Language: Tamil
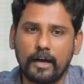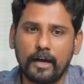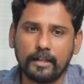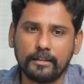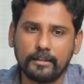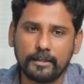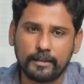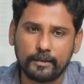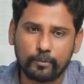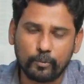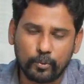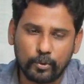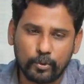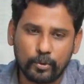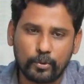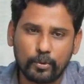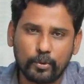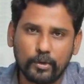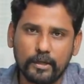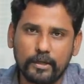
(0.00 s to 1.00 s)
அந்த
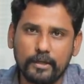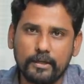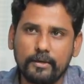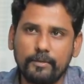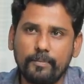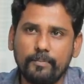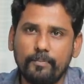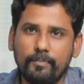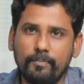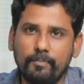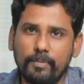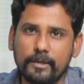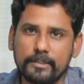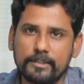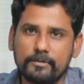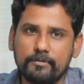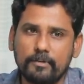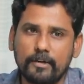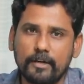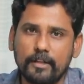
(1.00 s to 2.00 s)
ஊருக்குள்ளே
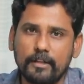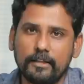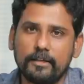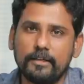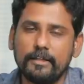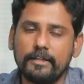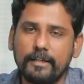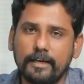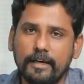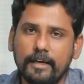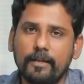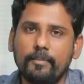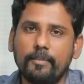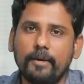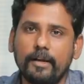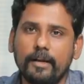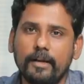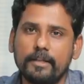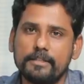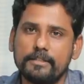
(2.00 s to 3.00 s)
பஸ் வர்றதுக்கு என்ன
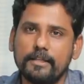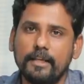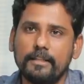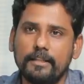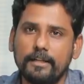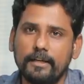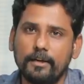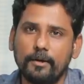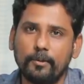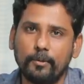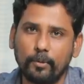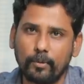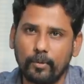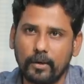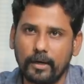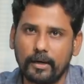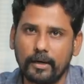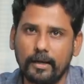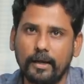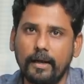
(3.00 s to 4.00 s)
மாதிரியான சாத்தியங்களை
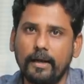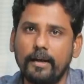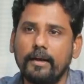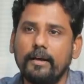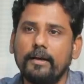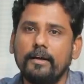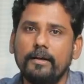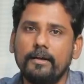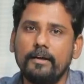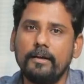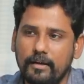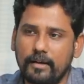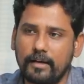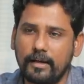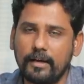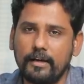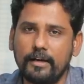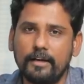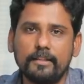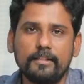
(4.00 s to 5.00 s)
உருவாக்குறாங்க
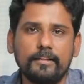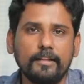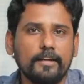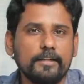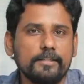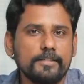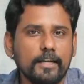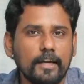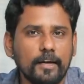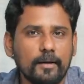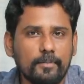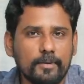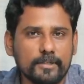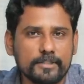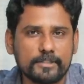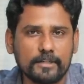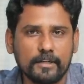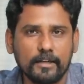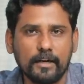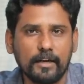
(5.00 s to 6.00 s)
கல்லெடுத்து எரிஞ்சாங்க
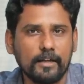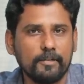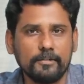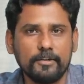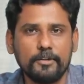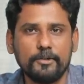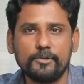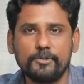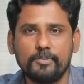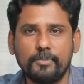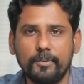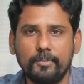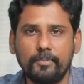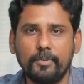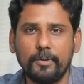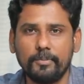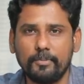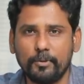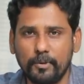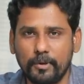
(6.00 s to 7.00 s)
பஸ்ஸுன்னெலாம் வந்து நியூஸ் பேப்பர்
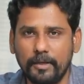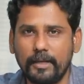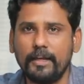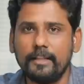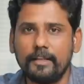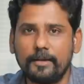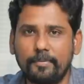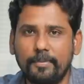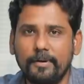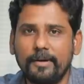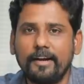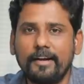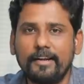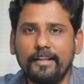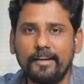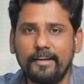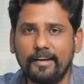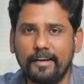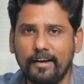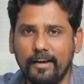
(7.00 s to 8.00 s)
படிப்போம் இல்லையா அதுக்கு பின்னாடி
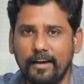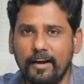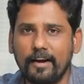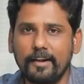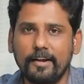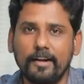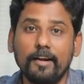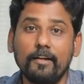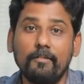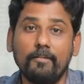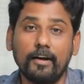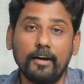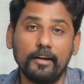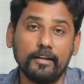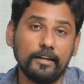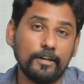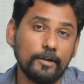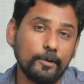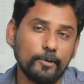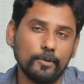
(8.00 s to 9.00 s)
இருக்க காரணம் என்னவாக
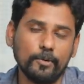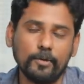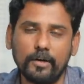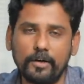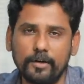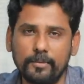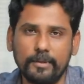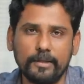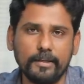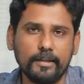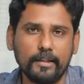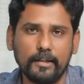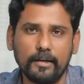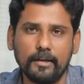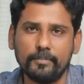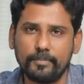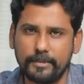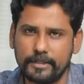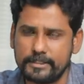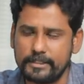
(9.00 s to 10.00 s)
இருக்கும்
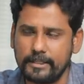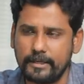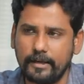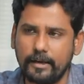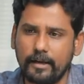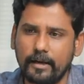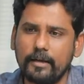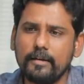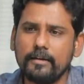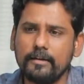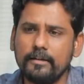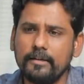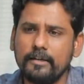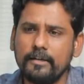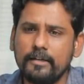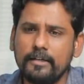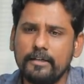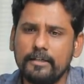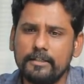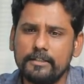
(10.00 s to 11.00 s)
அப்படிங்கிறதெல்லாம் பேசியிருக்காங்க
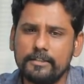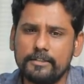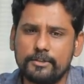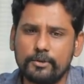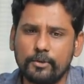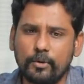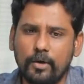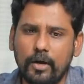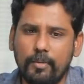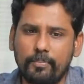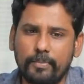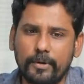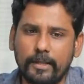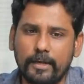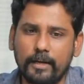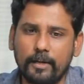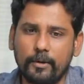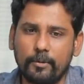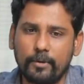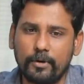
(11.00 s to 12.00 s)
ஸோ
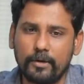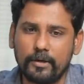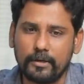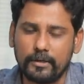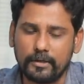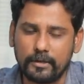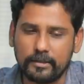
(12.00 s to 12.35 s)
அப்படியான ஒரு